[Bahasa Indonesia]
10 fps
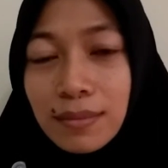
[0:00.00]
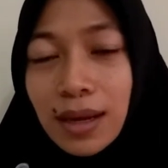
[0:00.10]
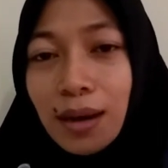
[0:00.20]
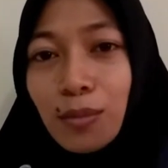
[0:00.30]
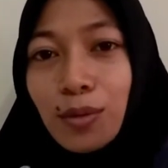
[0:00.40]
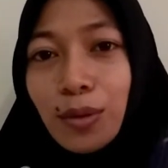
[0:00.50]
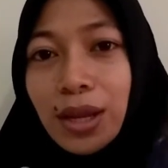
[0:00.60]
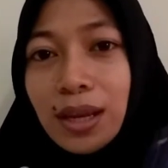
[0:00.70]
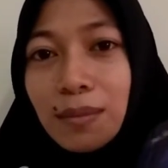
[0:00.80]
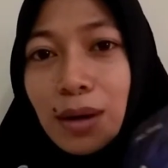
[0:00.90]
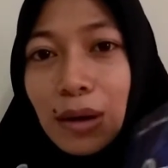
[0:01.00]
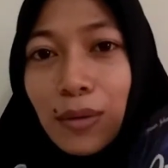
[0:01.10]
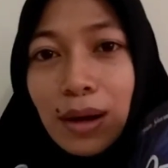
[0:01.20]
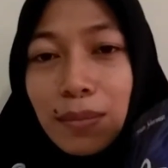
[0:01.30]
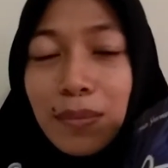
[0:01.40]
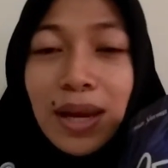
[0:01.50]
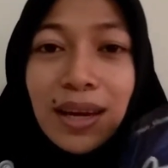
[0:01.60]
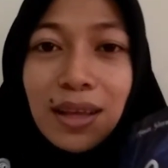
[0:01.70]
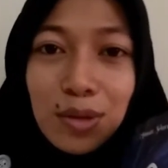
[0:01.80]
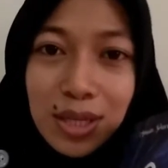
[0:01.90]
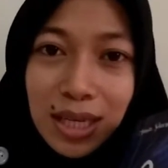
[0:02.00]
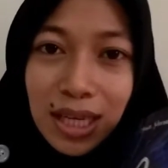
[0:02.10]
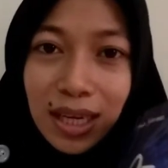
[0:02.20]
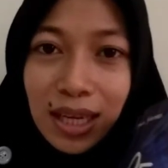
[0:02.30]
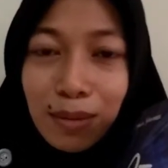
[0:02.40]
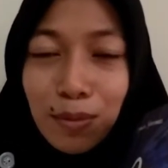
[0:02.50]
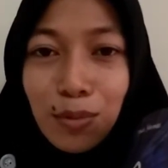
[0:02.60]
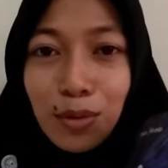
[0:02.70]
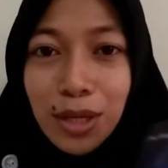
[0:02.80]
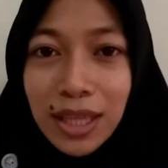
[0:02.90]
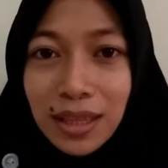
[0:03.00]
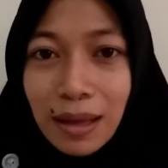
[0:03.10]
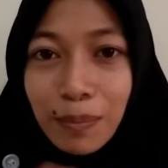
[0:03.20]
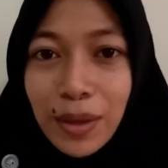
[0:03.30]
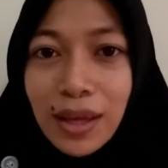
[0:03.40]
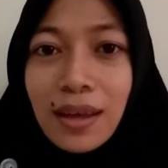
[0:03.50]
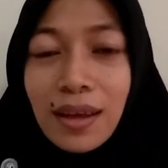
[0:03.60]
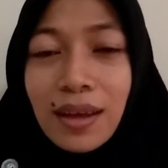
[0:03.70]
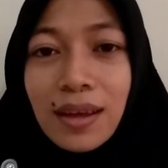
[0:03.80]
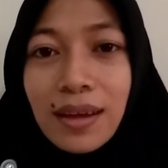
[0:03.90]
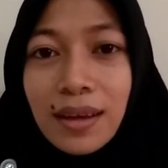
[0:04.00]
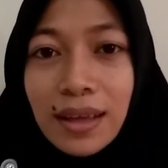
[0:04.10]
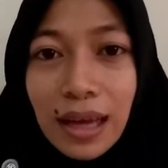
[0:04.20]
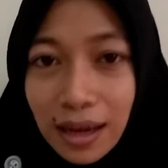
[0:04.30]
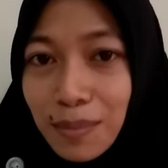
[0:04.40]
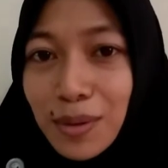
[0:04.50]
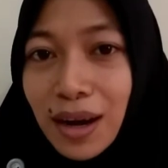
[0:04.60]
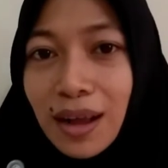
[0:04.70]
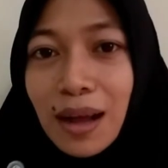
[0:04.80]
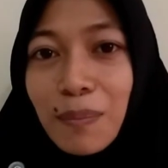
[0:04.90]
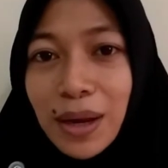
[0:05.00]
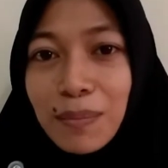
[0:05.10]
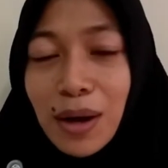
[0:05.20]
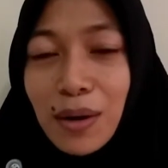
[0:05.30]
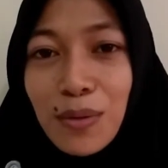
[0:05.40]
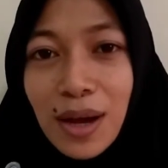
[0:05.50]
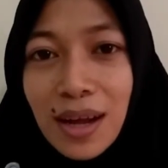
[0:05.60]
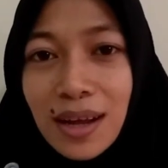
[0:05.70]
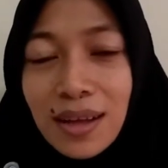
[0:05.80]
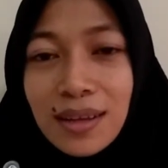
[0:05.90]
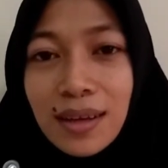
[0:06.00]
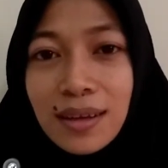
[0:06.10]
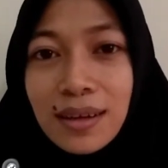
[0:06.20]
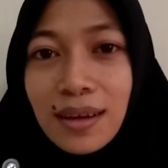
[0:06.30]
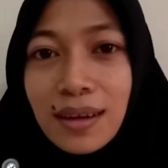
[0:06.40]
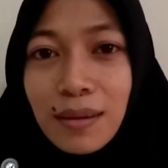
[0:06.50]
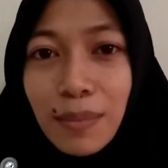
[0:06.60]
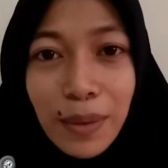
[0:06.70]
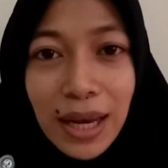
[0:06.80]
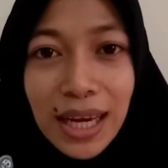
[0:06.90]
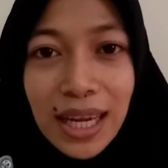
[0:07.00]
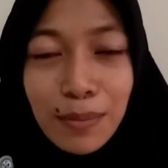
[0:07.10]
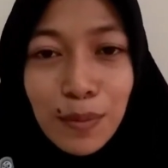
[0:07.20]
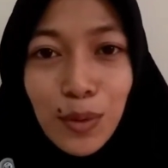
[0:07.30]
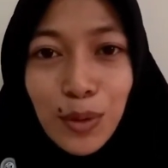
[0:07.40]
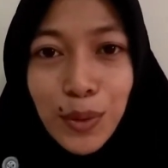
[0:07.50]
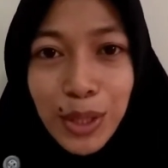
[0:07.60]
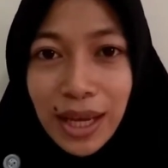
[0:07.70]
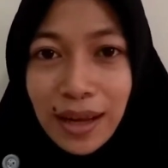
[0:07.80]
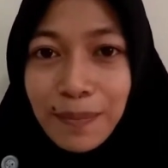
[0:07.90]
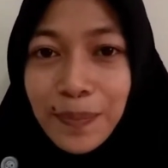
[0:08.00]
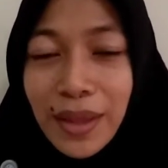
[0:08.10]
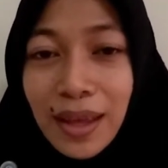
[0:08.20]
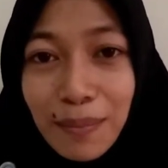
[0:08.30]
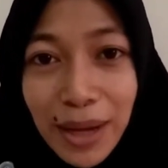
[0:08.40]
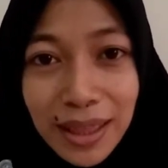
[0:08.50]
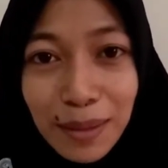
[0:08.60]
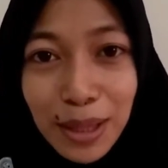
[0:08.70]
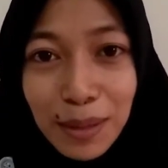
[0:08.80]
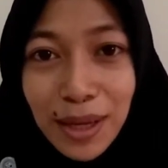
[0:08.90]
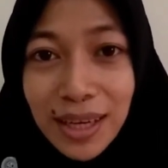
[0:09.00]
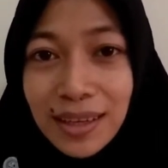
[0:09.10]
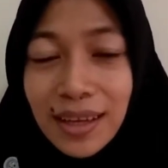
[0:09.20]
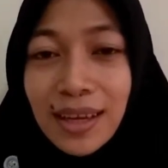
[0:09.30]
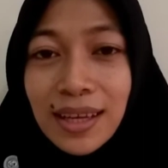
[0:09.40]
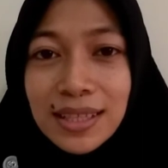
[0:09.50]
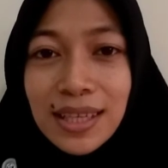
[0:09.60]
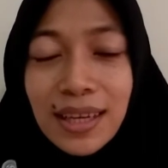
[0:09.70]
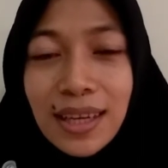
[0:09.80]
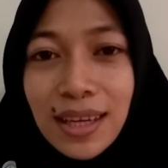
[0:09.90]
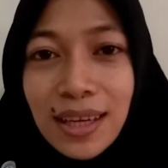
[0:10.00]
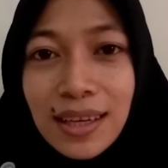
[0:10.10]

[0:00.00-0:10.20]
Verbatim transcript: dari buku ini bahwa Mamilani itu sendiri yang membunuhnya, tetapi ya Re beranggapan bahwa eh, Mami yang membunuhnya. Baik teman-teman, jadi